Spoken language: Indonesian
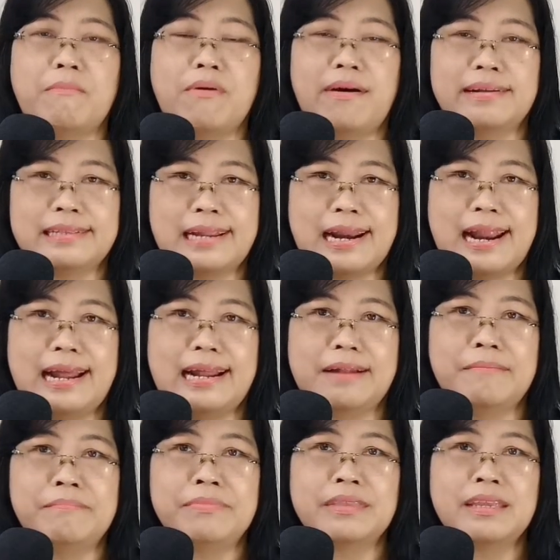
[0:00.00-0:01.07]
pembawa
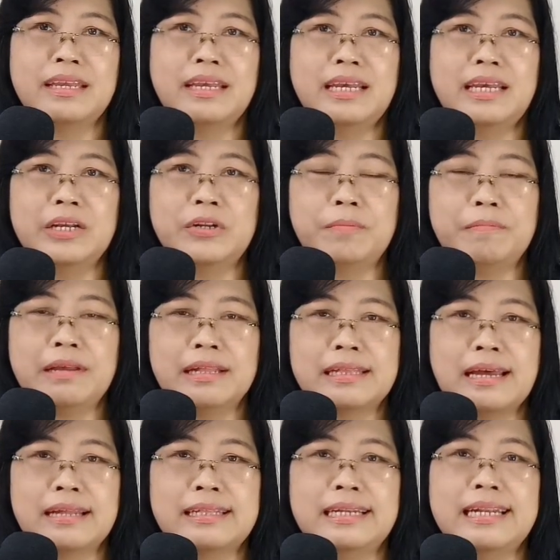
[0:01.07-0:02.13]
terang, hidup
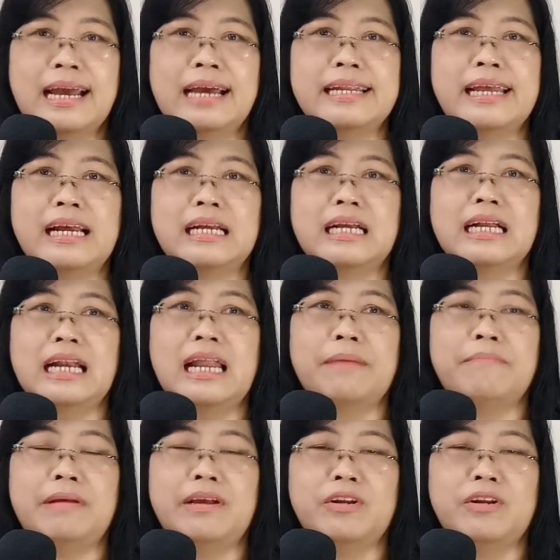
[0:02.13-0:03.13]
kita tidak ada yang gelap,